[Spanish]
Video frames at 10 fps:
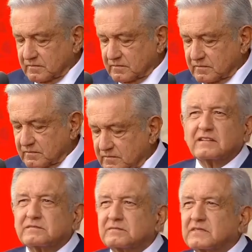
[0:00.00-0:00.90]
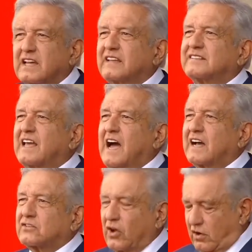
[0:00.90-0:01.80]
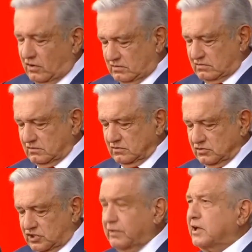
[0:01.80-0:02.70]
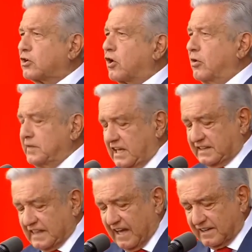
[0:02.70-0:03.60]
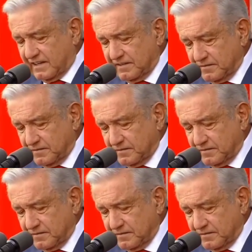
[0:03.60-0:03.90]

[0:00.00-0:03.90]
también en este acto cívico-militar.